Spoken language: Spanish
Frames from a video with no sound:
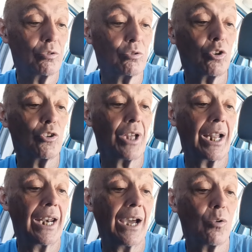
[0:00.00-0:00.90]
toda
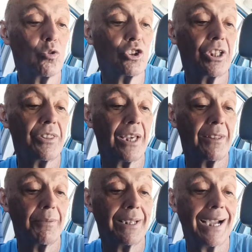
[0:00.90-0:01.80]
la justicia
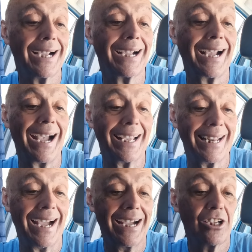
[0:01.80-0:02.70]
divina
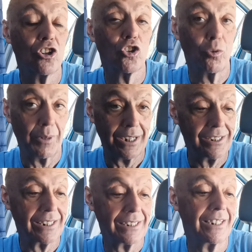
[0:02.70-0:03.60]
caerá sobre
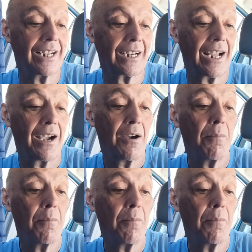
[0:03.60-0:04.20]
esta tierra,